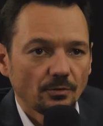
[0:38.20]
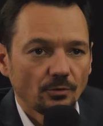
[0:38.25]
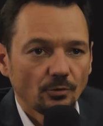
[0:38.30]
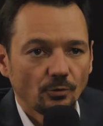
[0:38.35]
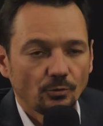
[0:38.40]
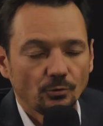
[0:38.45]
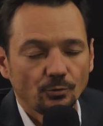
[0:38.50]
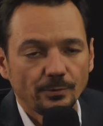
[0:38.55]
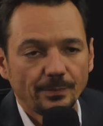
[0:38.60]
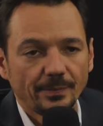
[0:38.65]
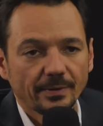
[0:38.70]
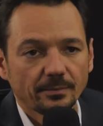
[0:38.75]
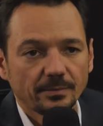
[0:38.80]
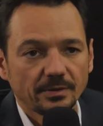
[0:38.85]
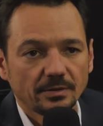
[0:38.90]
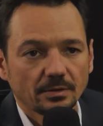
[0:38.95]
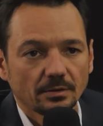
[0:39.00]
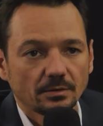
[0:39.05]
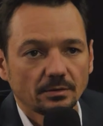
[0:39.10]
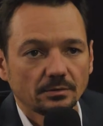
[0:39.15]
lui
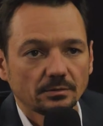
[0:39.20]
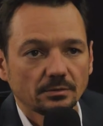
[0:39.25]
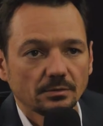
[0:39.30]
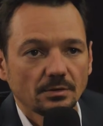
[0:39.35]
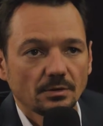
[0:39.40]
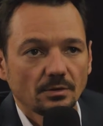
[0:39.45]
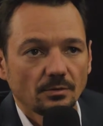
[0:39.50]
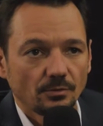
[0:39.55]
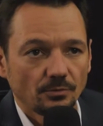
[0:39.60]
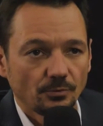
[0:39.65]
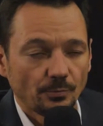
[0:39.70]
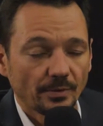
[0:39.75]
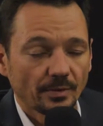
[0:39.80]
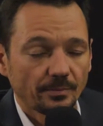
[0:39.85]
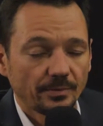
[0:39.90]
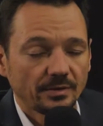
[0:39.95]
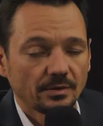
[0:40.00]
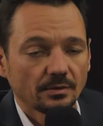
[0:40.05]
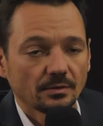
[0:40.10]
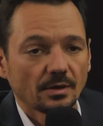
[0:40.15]
permettant, lui
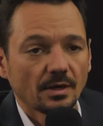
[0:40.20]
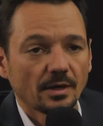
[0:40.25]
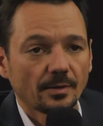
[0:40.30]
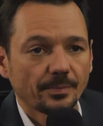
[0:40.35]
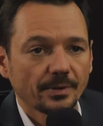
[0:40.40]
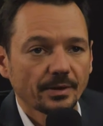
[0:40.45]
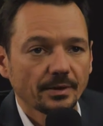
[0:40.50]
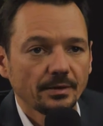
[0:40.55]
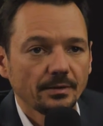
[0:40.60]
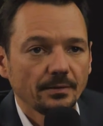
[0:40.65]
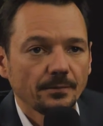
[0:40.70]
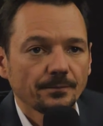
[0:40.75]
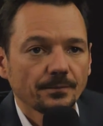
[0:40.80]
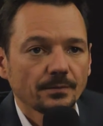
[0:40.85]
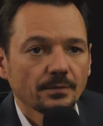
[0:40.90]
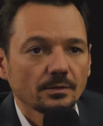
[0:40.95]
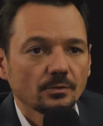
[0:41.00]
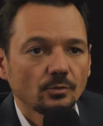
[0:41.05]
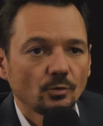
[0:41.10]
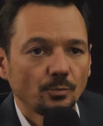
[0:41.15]
permettant après
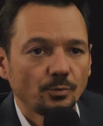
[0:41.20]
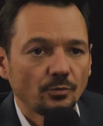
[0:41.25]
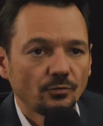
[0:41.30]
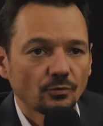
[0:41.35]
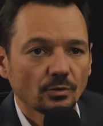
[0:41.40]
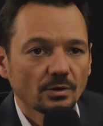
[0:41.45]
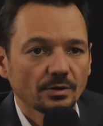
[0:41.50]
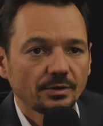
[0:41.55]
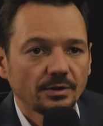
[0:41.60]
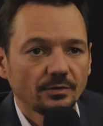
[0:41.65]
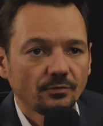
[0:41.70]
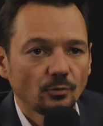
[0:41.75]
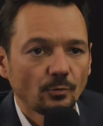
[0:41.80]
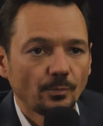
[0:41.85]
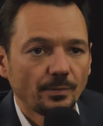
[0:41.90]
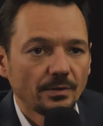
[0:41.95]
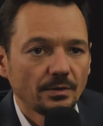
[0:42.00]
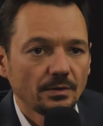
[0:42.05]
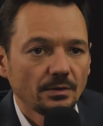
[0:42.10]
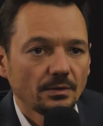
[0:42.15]
de pouvoir
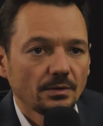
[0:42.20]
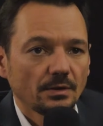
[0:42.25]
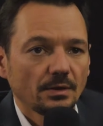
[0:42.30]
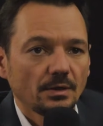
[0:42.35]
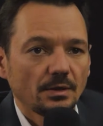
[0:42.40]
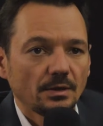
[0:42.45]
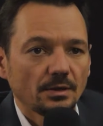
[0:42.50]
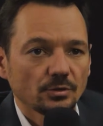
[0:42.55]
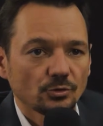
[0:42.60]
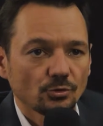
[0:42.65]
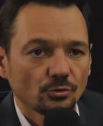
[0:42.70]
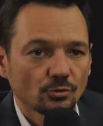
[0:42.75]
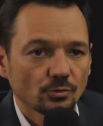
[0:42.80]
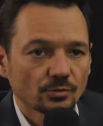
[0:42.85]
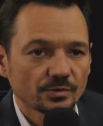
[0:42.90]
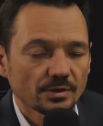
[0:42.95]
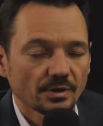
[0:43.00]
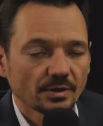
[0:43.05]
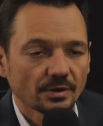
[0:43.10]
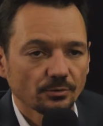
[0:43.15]
développer et se
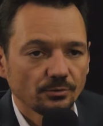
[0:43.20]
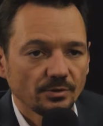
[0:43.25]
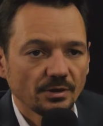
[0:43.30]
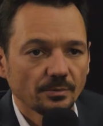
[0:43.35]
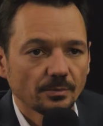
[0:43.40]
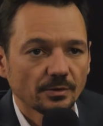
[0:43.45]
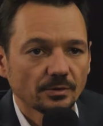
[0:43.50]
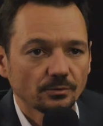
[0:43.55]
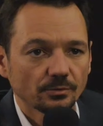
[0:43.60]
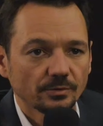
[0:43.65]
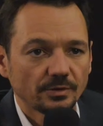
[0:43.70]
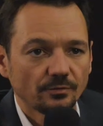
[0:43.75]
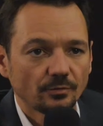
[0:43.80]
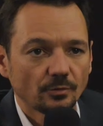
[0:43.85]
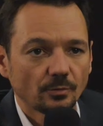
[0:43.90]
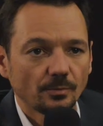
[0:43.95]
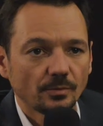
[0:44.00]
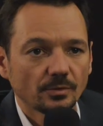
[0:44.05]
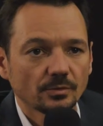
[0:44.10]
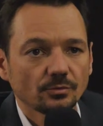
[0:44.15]
consacrer uniquement au
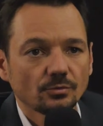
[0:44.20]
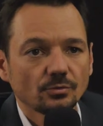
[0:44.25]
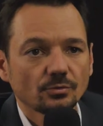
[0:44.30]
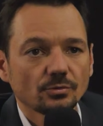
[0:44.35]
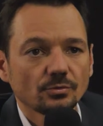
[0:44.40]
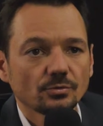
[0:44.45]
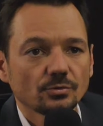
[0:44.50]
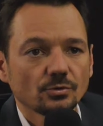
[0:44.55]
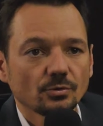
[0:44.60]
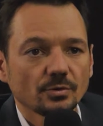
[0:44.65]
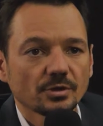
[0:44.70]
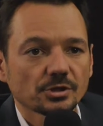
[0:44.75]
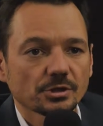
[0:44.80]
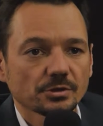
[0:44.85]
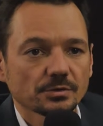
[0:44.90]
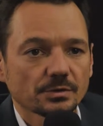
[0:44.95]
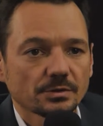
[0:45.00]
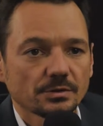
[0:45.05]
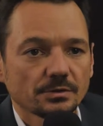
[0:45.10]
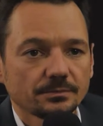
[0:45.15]
développement de son
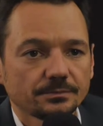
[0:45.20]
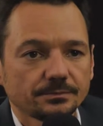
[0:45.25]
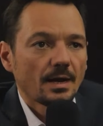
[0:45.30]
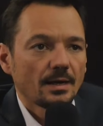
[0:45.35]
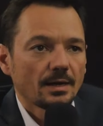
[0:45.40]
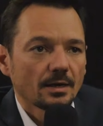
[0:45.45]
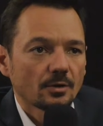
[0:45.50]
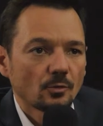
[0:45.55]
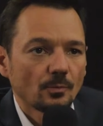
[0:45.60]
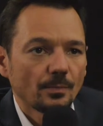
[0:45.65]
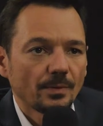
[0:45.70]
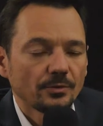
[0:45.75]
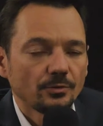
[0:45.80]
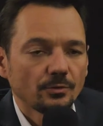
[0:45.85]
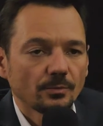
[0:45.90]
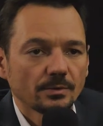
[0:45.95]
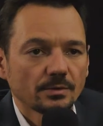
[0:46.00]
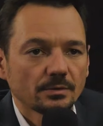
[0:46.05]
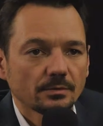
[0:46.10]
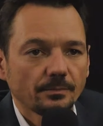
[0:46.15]
agence.
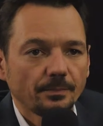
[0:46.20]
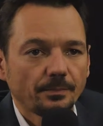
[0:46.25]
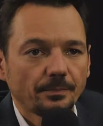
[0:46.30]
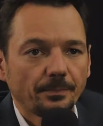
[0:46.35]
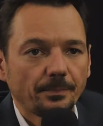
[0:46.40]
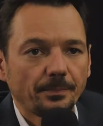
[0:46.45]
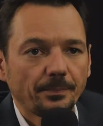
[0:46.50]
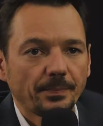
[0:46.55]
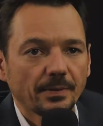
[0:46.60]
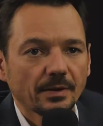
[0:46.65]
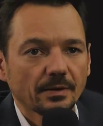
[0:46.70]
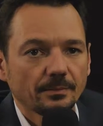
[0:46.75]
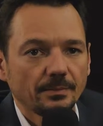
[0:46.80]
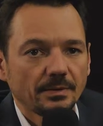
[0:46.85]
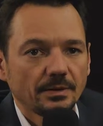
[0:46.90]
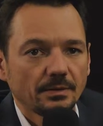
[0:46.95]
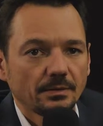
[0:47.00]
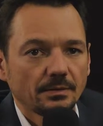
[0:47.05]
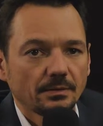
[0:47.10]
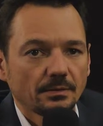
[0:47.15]
L'accompagnement
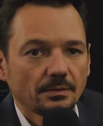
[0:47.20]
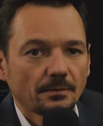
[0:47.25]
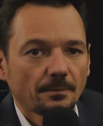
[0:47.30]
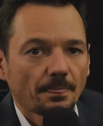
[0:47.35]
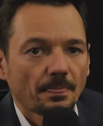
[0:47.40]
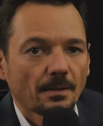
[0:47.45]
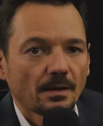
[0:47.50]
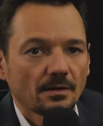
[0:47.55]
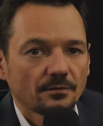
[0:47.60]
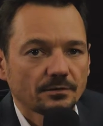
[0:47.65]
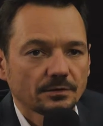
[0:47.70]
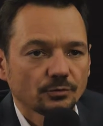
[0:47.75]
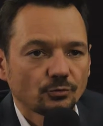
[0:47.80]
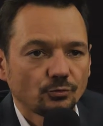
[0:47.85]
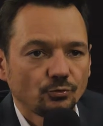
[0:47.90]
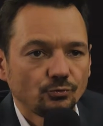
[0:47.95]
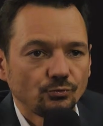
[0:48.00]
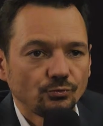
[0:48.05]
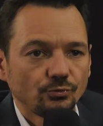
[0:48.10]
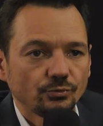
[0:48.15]
permet avant
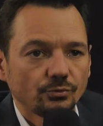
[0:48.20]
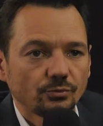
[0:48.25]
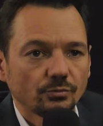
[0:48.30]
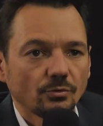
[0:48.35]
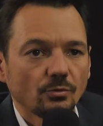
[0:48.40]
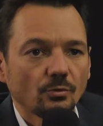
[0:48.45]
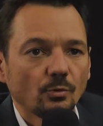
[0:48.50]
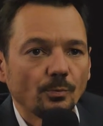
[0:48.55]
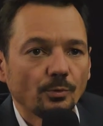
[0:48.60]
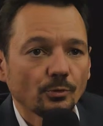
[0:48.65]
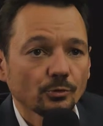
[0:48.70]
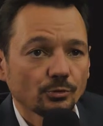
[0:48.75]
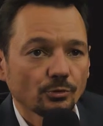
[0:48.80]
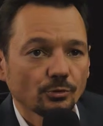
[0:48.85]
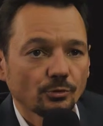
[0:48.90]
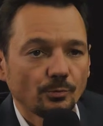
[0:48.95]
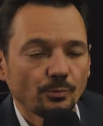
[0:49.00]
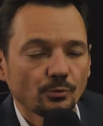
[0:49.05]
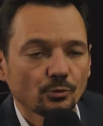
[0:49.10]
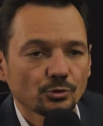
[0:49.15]
tout aux
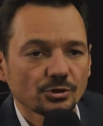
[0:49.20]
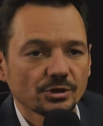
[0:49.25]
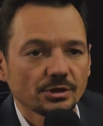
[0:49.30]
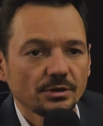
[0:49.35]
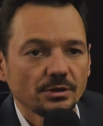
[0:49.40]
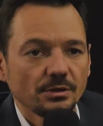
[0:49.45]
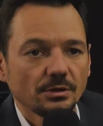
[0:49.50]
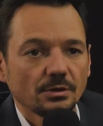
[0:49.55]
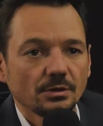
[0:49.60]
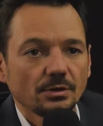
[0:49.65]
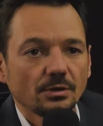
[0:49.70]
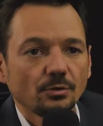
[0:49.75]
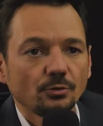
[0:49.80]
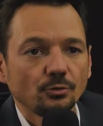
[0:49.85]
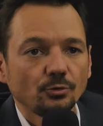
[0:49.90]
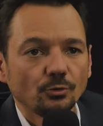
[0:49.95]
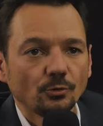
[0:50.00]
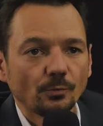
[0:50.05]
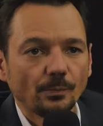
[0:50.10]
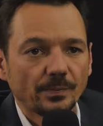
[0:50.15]
porteurs de projets
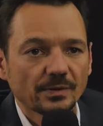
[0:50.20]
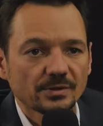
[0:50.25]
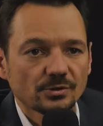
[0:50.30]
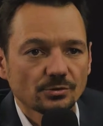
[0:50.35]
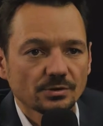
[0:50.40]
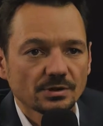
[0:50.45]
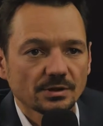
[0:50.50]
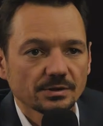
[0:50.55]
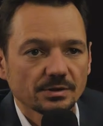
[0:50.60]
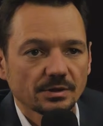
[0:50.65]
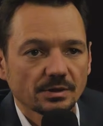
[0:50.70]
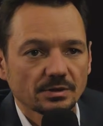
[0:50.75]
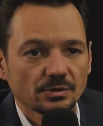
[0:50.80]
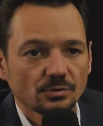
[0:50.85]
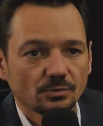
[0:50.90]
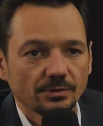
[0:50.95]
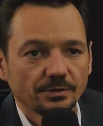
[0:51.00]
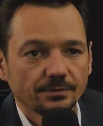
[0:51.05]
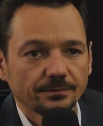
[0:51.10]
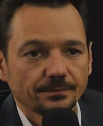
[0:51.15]
de ne pas se sentir
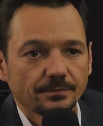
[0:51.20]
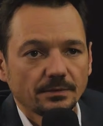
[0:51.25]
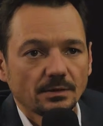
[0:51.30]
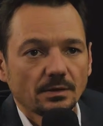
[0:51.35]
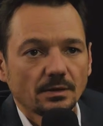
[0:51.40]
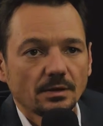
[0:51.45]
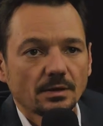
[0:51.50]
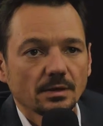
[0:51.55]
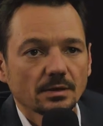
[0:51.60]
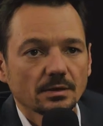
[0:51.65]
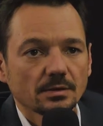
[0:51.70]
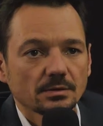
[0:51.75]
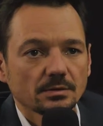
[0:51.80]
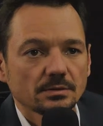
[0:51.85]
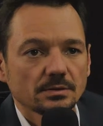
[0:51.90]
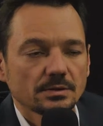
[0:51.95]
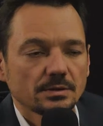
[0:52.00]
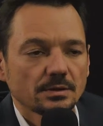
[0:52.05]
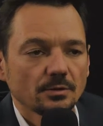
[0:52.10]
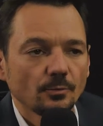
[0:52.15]
isolés, car
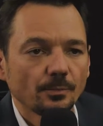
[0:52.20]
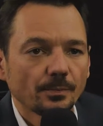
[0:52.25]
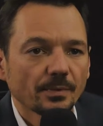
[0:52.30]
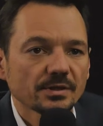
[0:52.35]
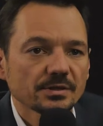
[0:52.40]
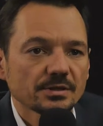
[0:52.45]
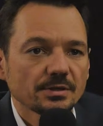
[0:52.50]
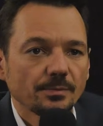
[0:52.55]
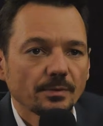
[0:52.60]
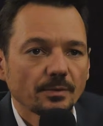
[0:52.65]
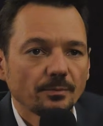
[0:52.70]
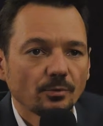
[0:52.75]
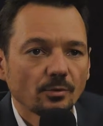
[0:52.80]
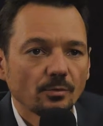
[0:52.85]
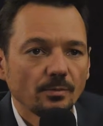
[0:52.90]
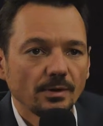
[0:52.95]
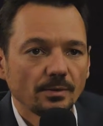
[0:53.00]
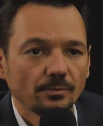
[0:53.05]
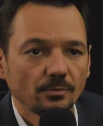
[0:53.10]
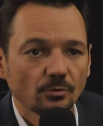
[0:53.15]
c'est le principal
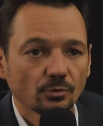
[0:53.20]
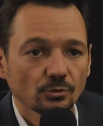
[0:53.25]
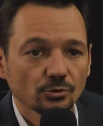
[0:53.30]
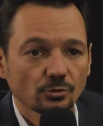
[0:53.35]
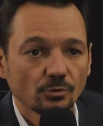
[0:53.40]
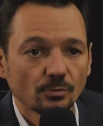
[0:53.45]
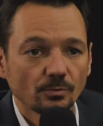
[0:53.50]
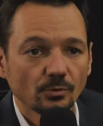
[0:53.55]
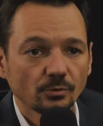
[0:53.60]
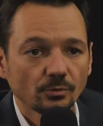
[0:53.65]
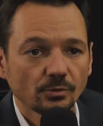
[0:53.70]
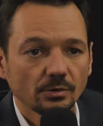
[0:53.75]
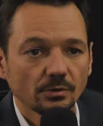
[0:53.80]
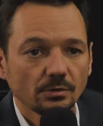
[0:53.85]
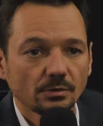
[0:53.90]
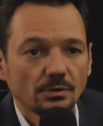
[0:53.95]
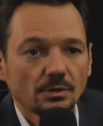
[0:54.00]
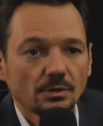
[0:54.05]
problème lorsqu'on monte